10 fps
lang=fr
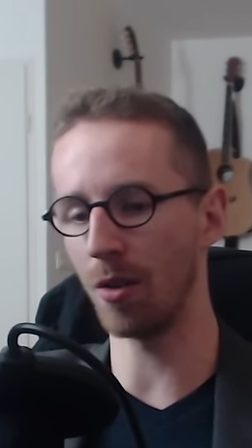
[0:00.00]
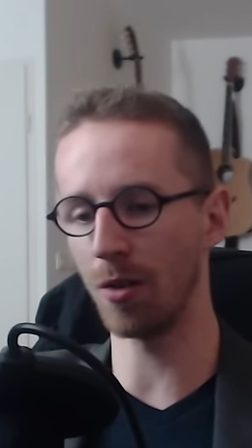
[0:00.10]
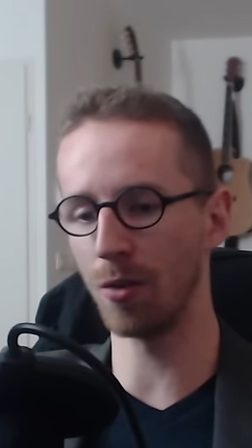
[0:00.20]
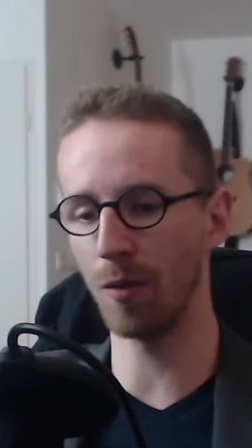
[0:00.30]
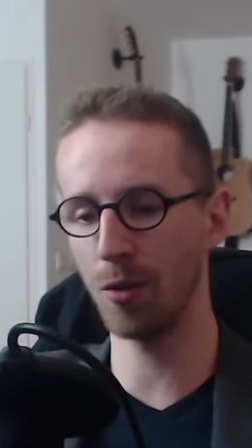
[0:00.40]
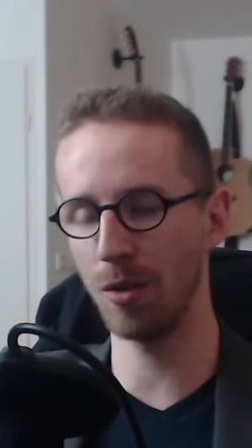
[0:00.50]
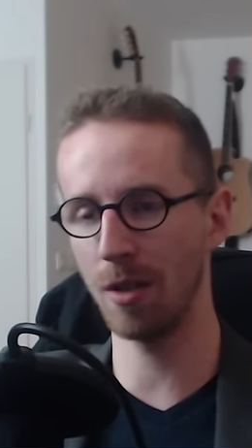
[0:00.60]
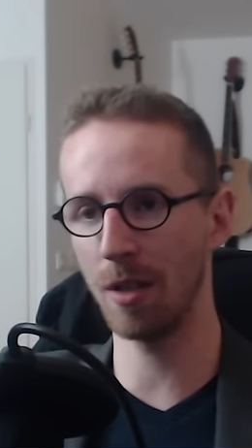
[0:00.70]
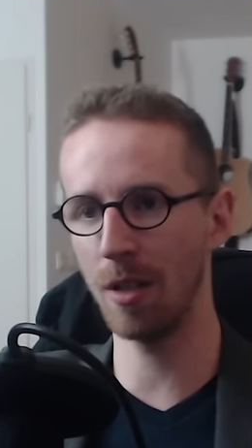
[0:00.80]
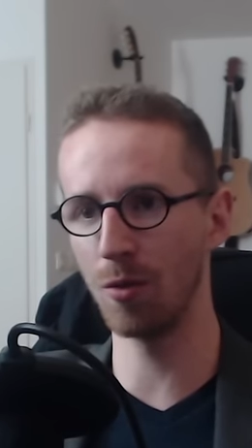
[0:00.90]
Dofus
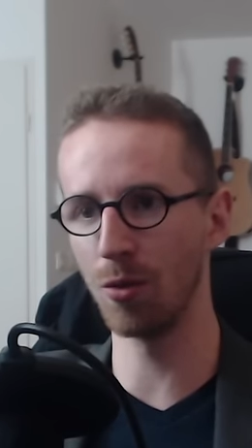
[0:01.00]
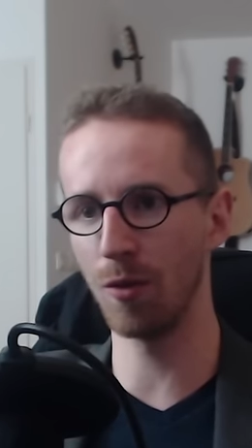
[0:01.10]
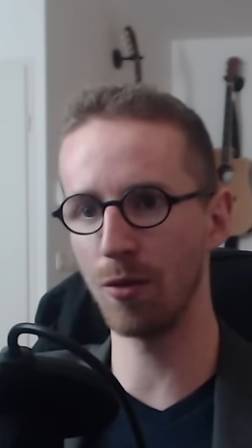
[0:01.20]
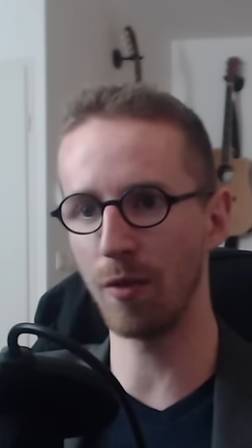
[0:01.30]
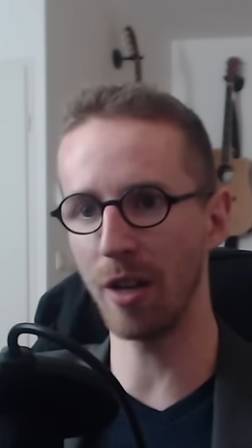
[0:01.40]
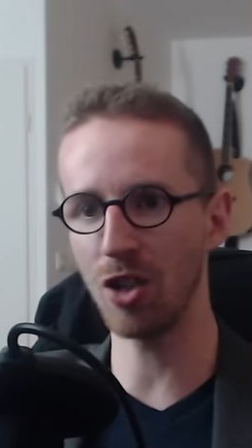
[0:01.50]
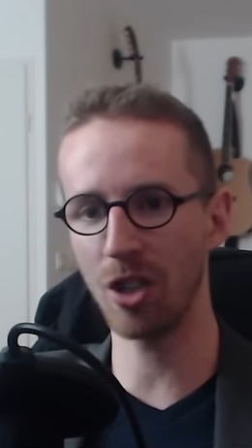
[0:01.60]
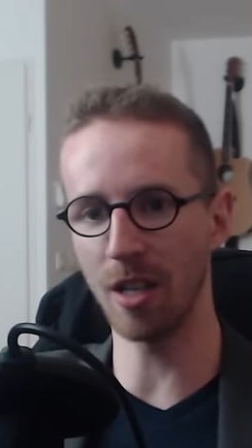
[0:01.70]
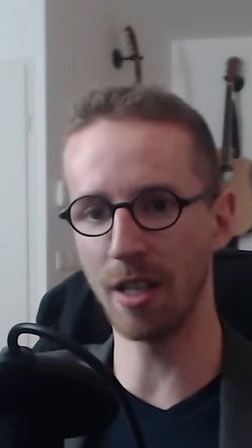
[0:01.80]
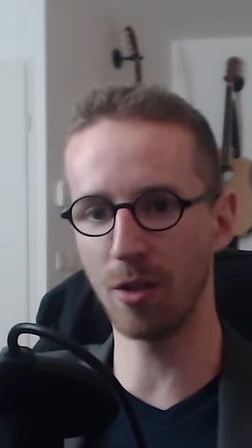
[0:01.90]
Unity ou fuse
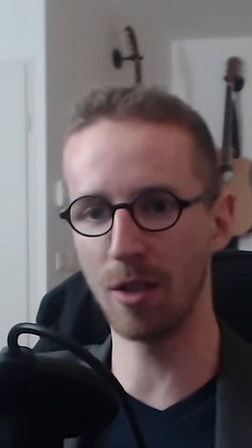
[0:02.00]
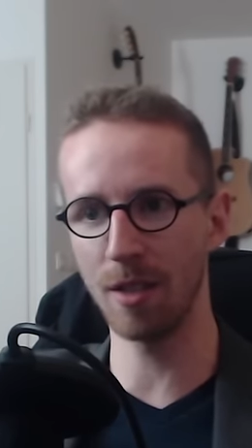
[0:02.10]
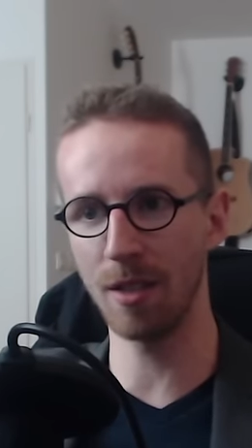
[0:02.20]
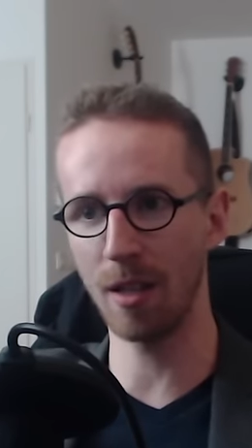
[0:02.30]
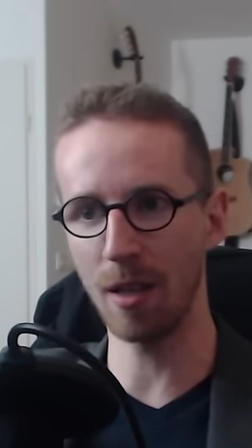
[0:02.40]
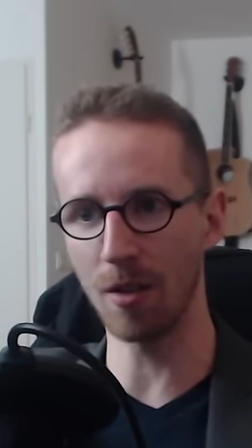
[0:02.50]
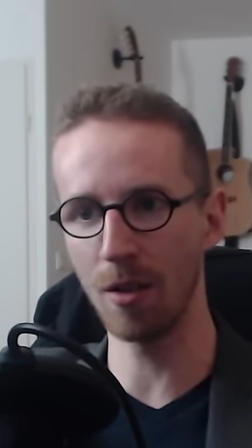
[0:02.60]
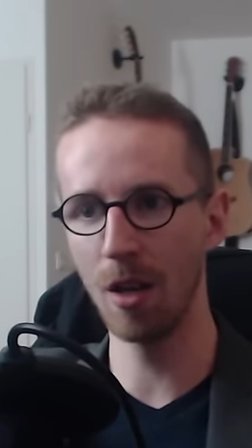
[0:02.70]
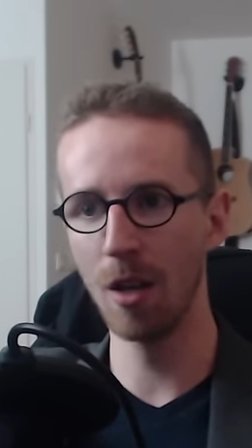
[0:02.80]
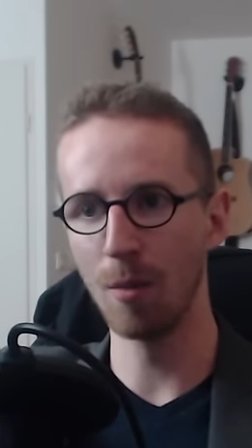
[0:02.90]
Flash qui allaient coexister
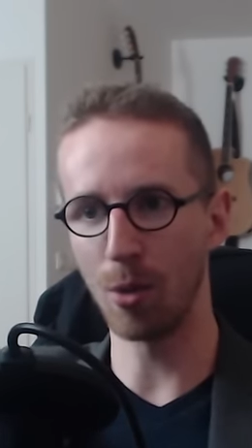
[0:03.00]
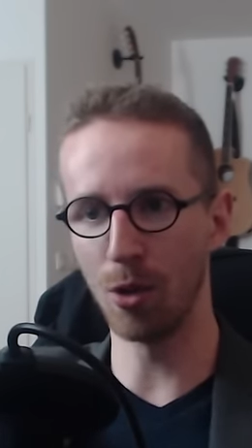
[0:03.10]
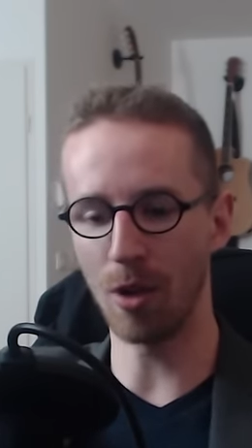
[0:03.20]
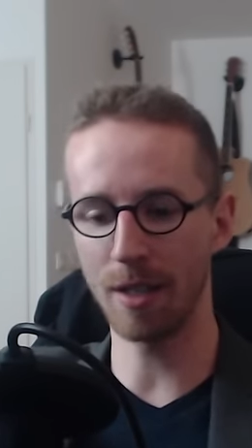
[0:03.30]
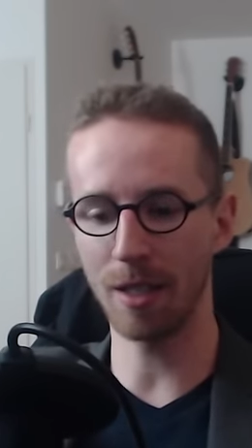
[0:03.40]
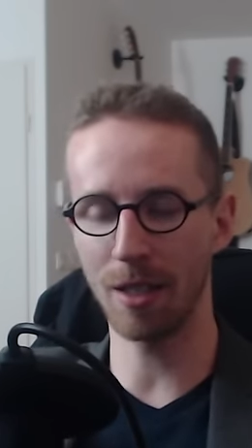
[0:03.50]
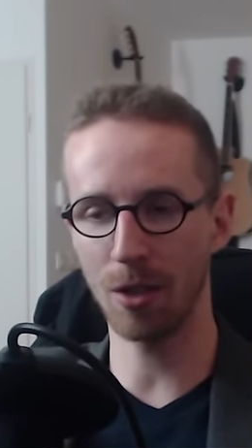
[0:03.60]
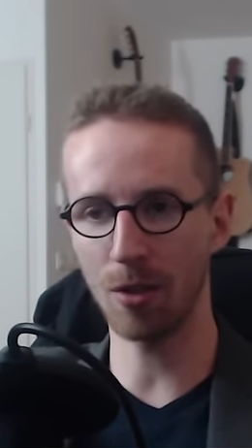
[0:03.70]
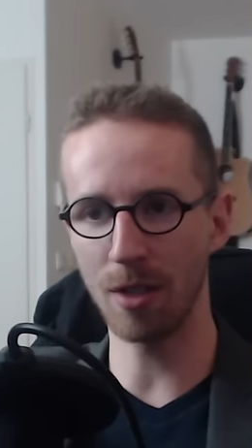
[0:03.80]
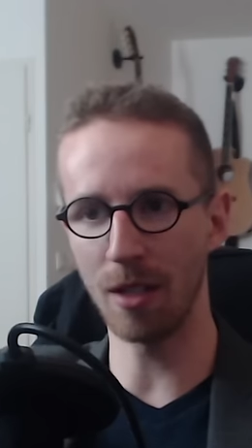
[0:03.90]
pendant un
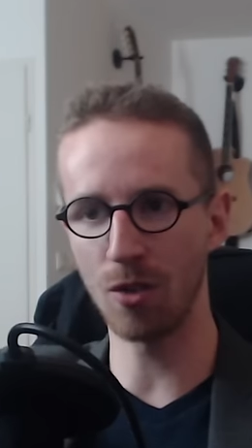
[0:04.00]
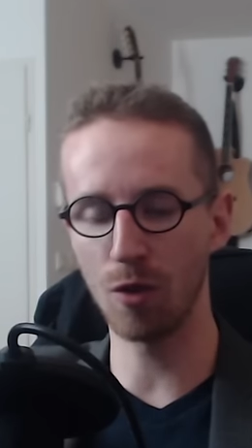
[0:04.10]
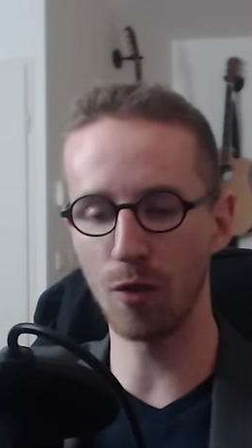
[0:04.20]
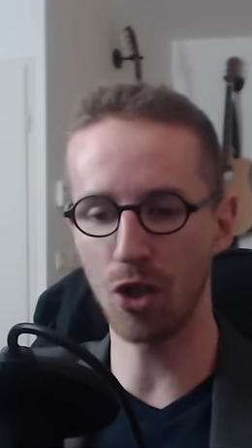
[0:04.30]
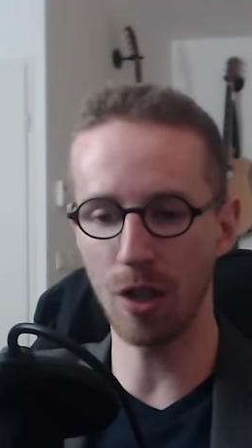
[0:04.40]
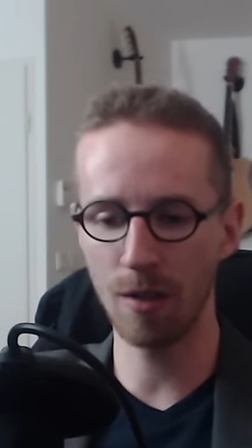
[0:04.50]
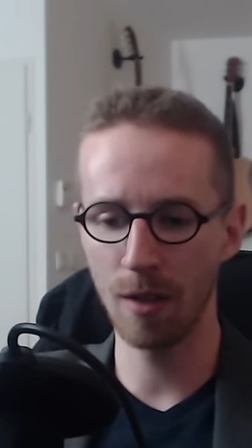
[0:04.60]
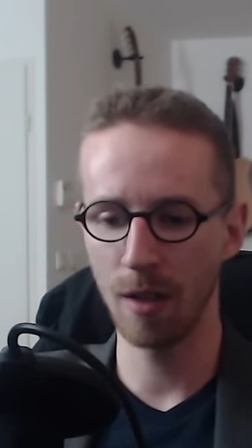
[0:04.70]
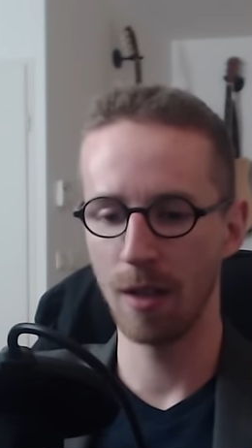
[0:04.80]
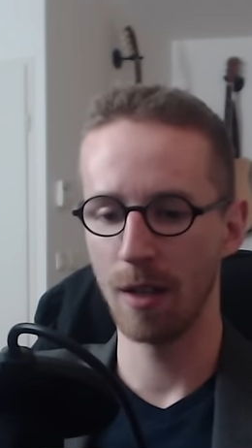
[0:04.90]
certain temps, que ça allait se chevaucher,
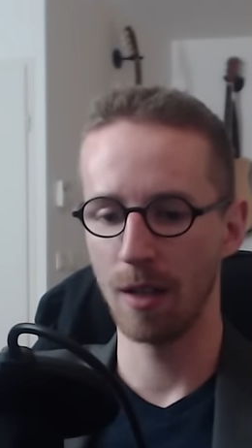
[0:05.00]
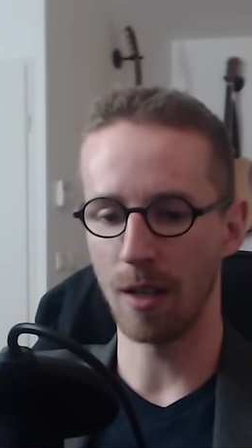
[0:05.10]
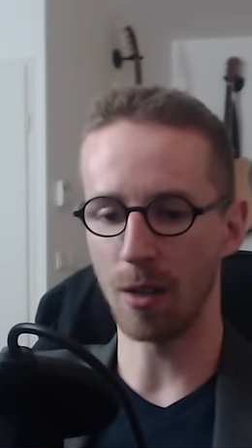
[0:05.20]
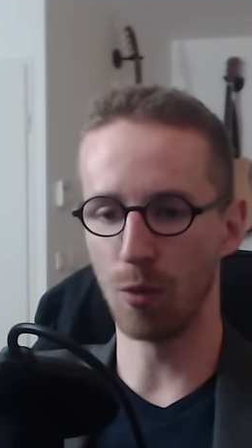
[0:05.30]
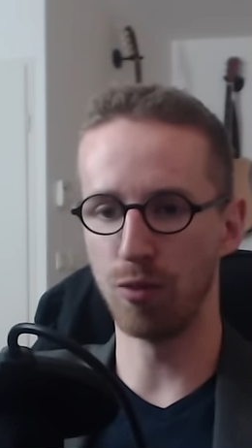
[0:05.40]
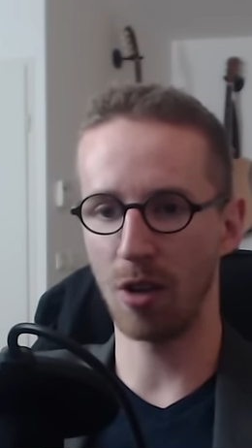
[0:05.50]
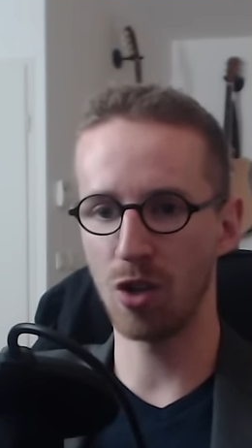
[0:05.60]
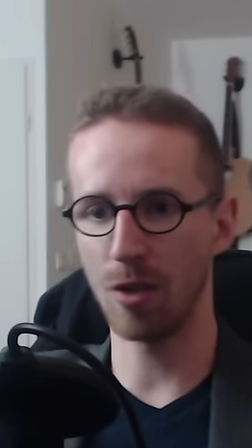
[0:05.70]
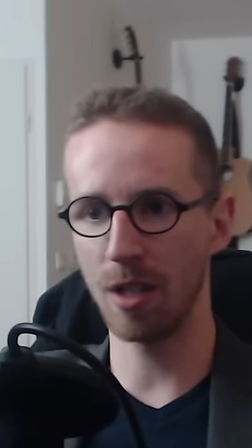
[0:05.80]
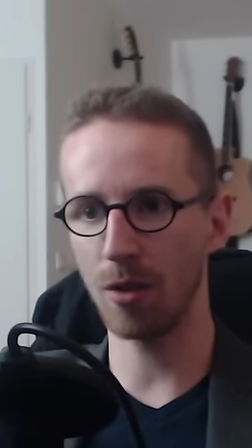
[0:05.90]
et qu'on
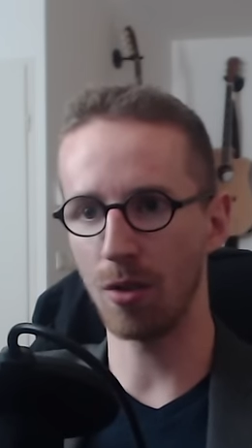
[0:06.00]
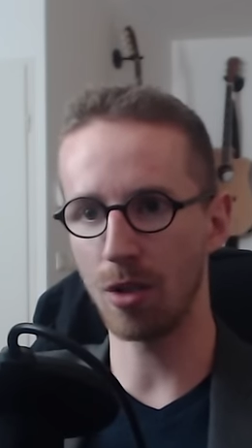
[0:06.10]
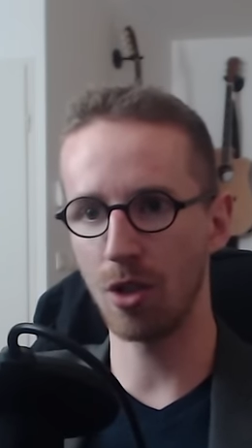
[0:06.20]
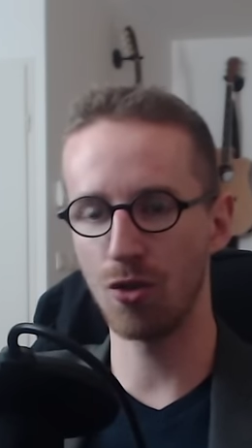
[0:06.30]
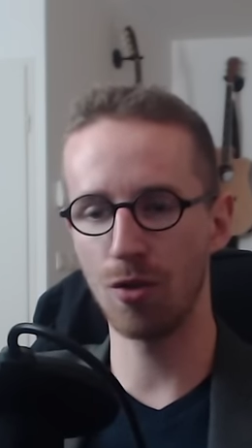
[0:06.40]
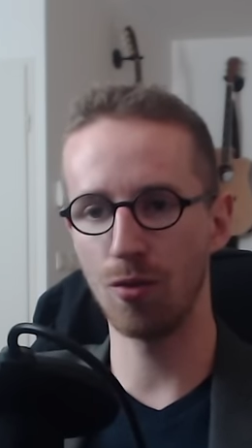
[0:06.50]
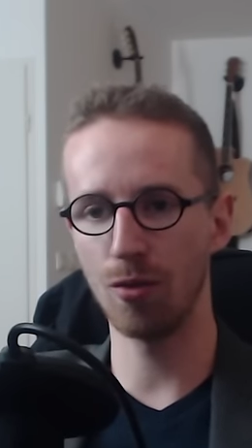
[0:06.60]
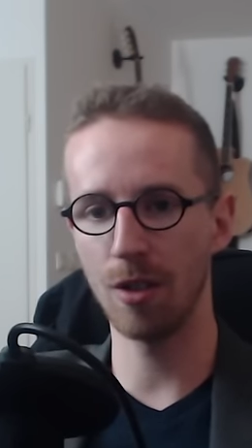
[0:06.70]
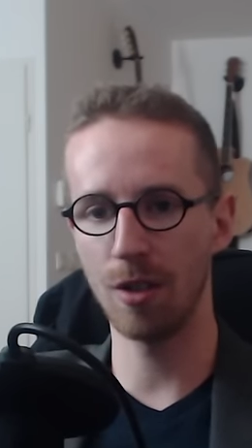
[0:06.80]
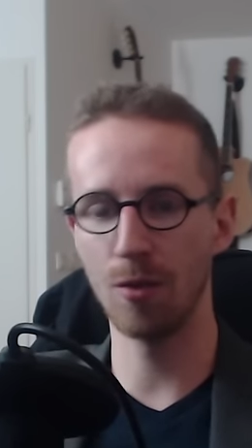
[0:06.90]
pourrait choisir de lancer le jeu
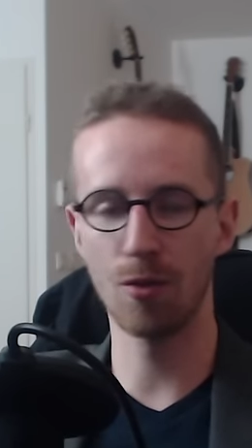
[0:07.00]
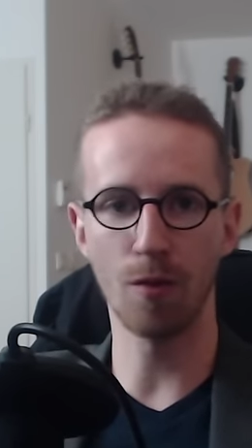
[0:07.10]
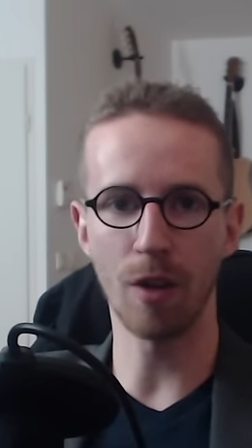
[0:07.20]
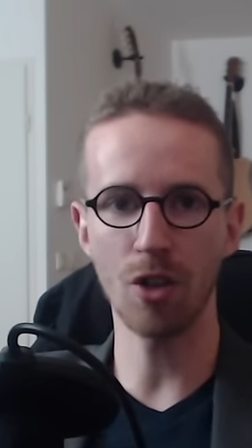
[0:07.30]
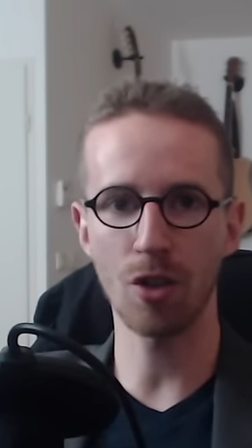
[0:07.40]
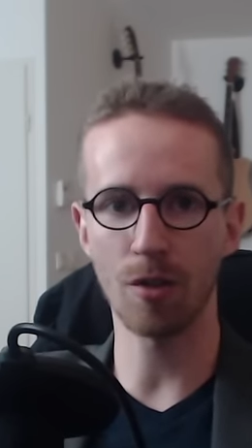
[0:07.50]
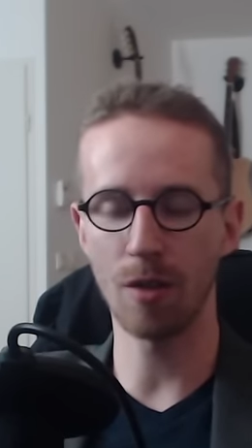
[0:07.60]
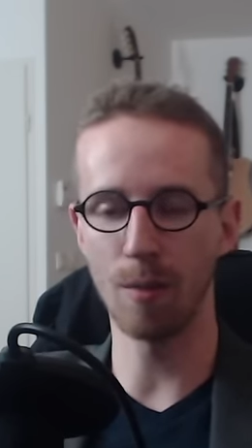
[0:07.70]
sous Unity ou sous Flash.